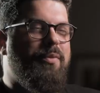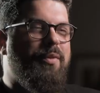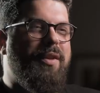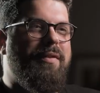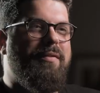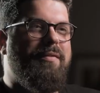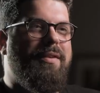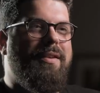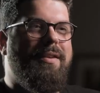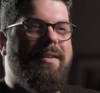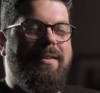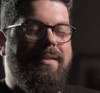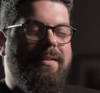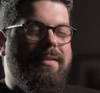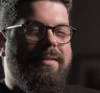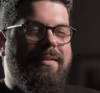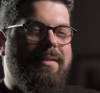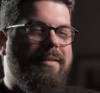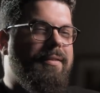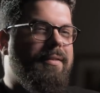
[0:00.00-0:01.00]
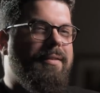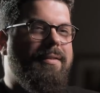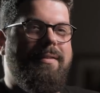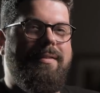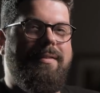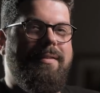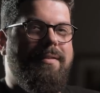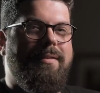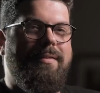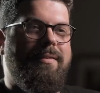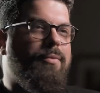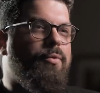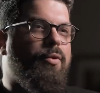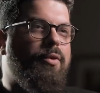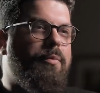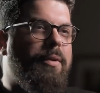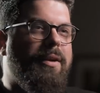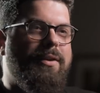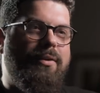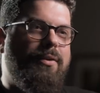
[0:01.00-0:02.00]
mon avis, une
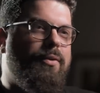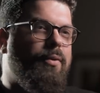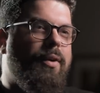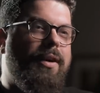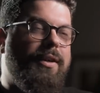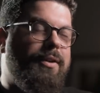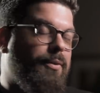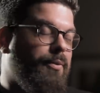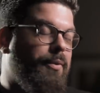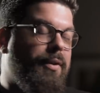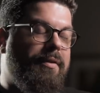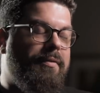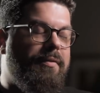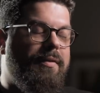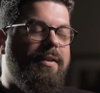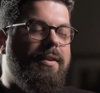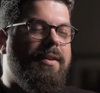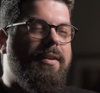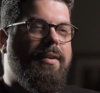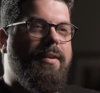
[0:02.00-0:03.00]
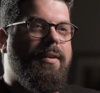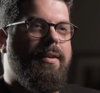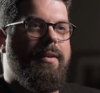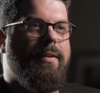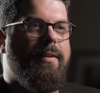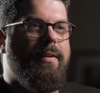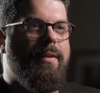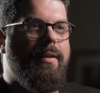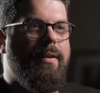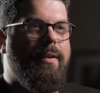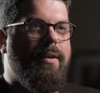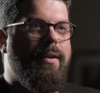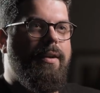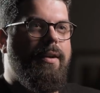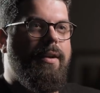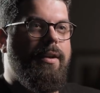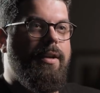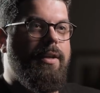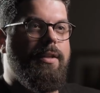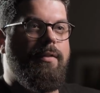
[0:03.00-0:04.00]
autre personne aura son avis, et,
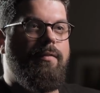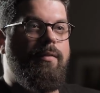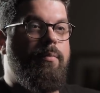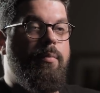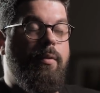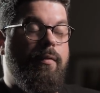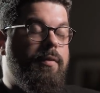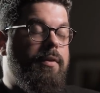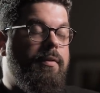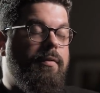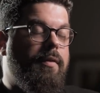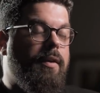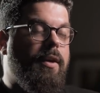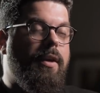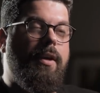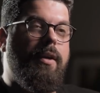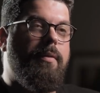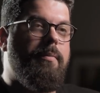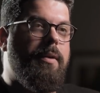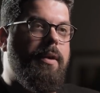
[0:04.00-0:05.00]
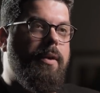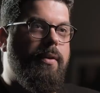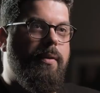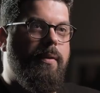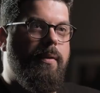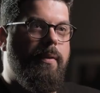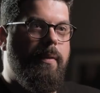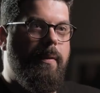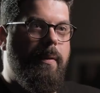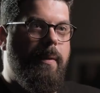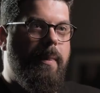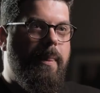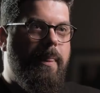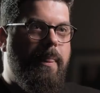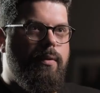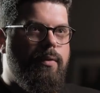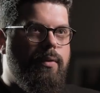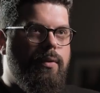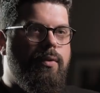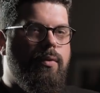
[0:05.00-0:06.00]
les avis peuvent différer. Mais
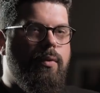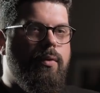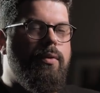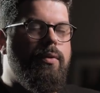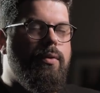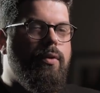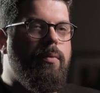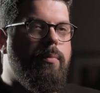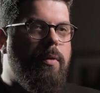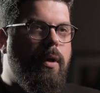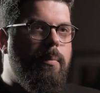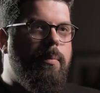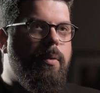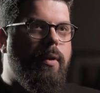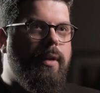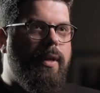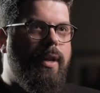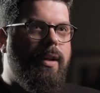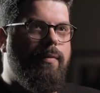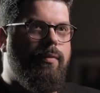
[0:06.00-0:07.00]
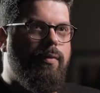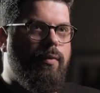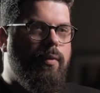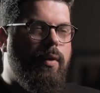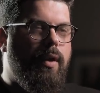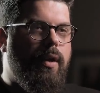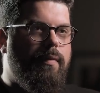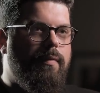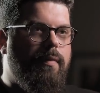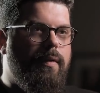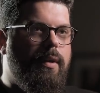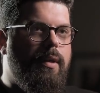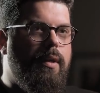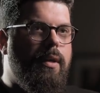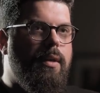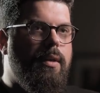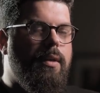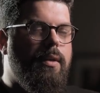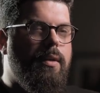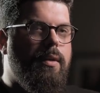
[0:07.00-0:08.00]
euh, ce que, ce que m'a apporté la photographie,
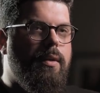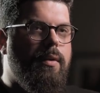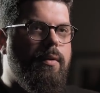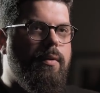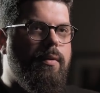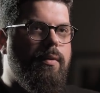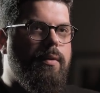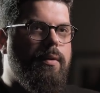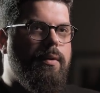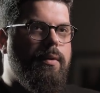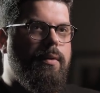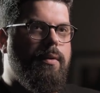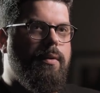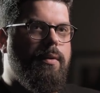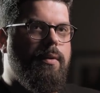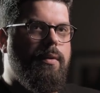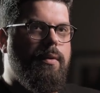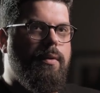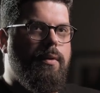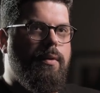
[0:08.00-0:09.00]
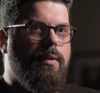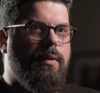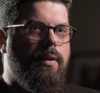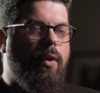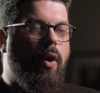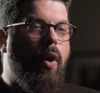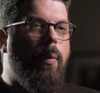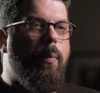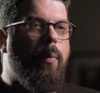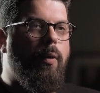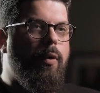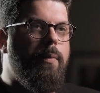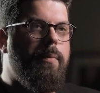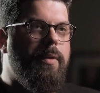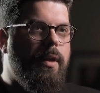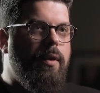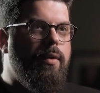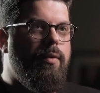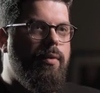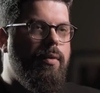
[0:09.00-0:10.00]
euh, c'est en
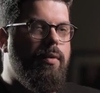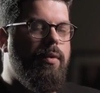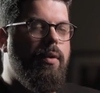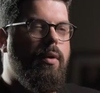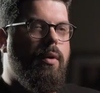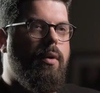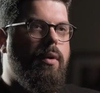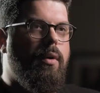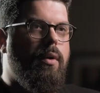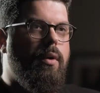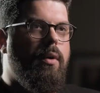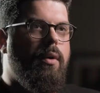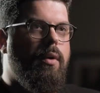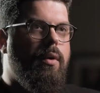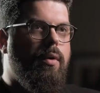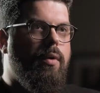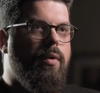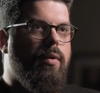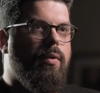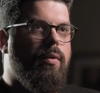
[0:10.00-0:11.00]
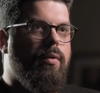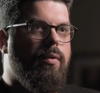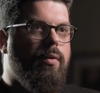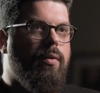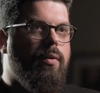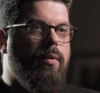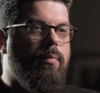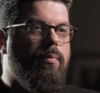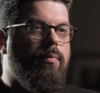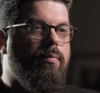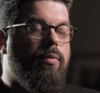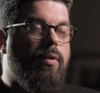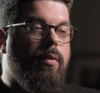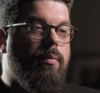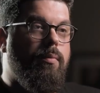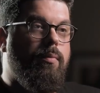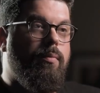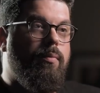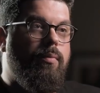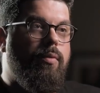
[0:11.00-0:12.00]
premier lieu, euh, comme,
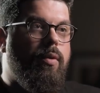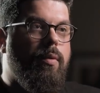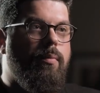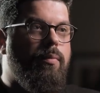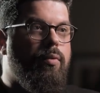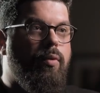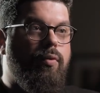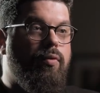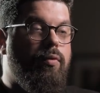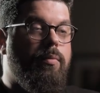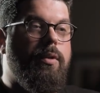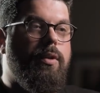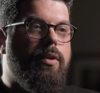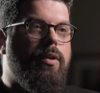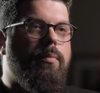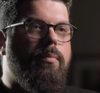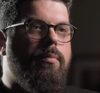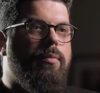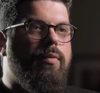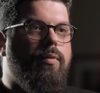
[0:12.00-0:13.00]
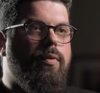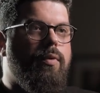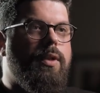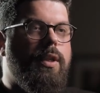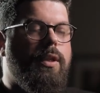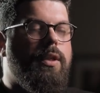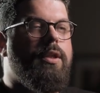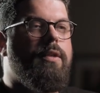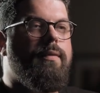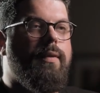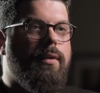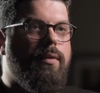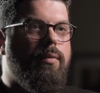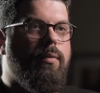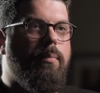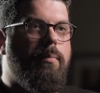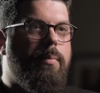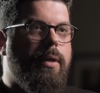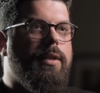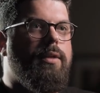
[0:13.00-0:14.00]
comme, comme, pour tout médium, une
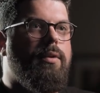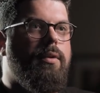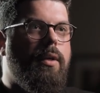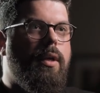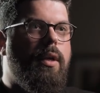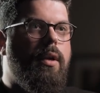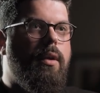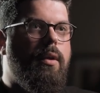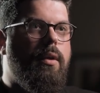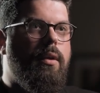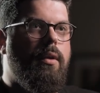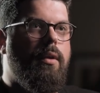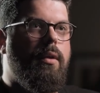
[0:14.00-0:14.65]
satisfaction personnelle